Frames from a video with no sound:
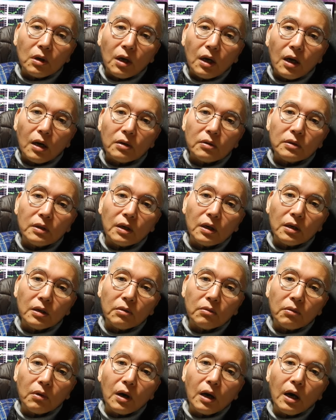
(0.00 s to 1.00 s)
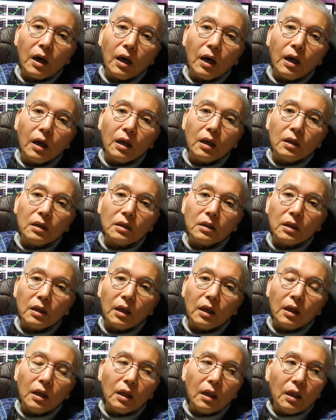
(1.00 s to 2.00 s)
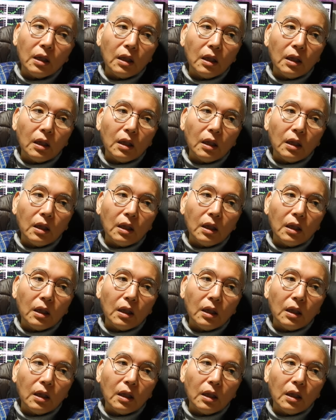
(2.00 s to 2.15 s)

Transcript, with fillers: 科学だけとか、ね。